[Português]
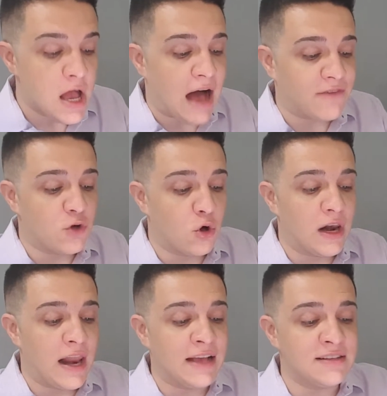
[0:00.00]
A
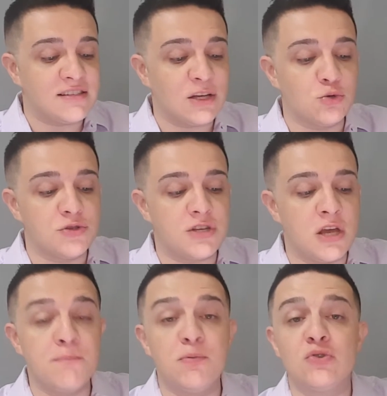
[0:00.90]
violência dos
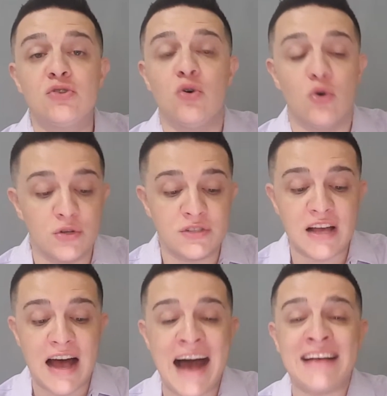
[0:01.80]
ímpios os,
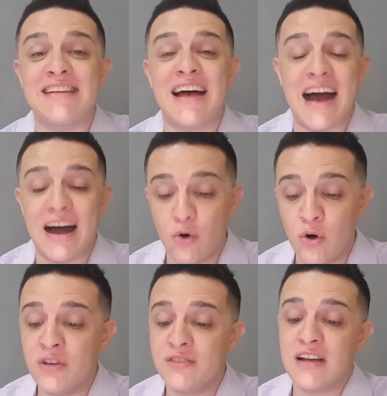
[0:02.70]
asra,
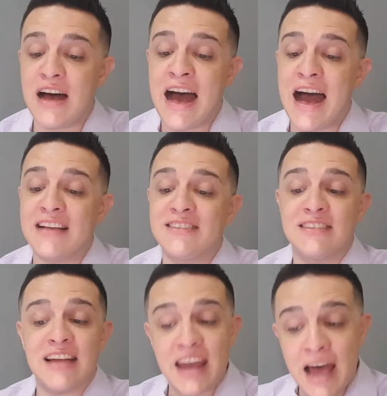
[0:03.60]
os
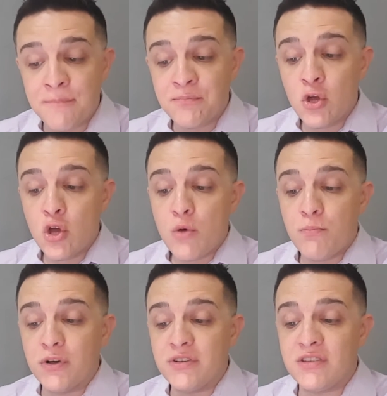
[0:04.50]
arrastará,
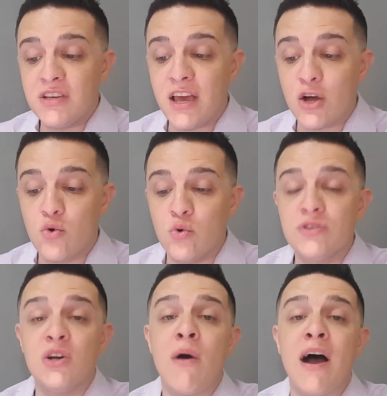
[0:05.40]
pois se
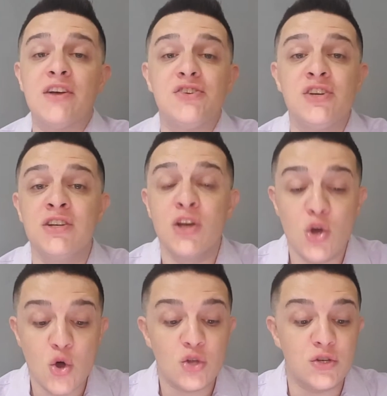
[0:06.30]
recusam a agir
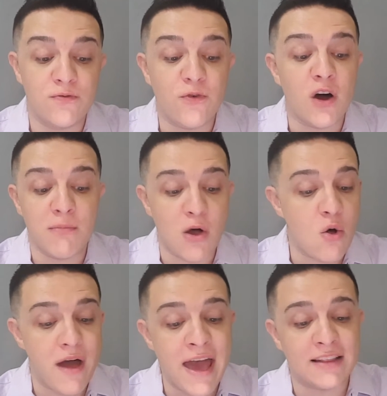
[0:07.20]
de forma
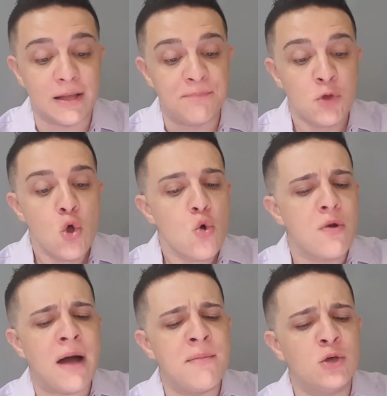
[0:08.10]
correta. O
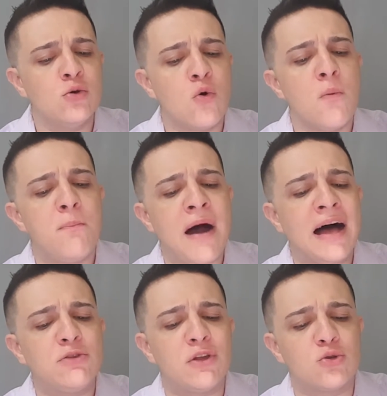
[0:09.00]
caminho do
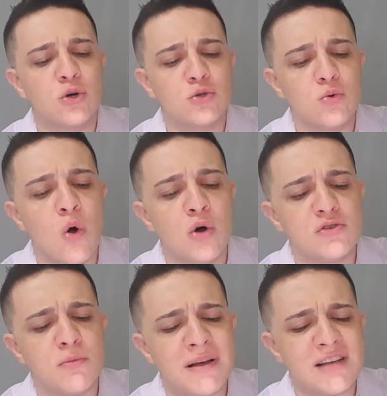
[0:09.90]
culpado é
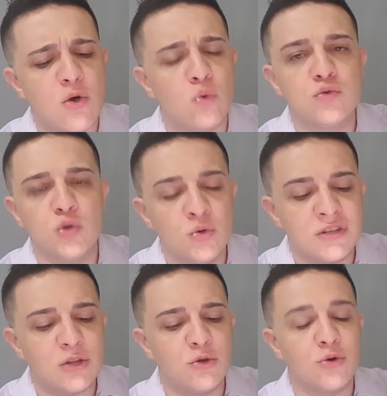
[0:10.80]
tortuoso, mas a
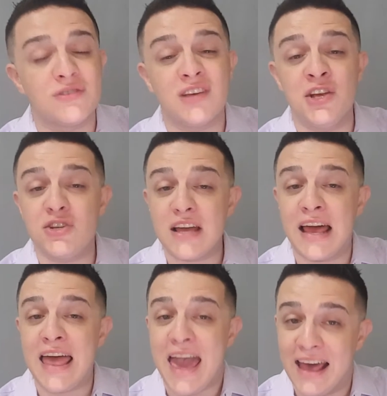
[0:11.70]
conduta do inocente
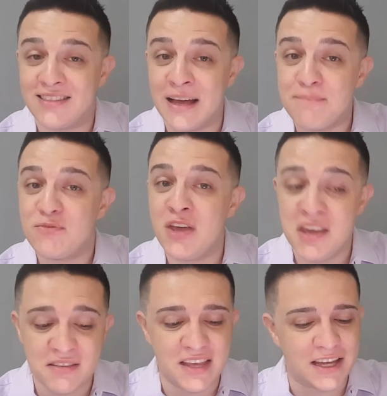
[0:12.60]
ela é reta e
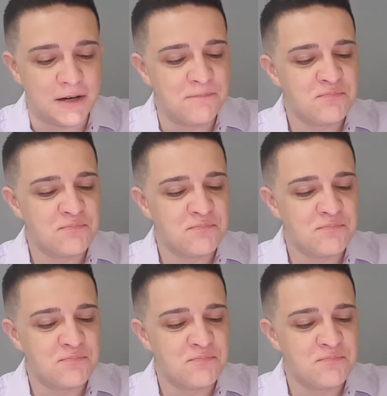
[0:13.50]
íntegra.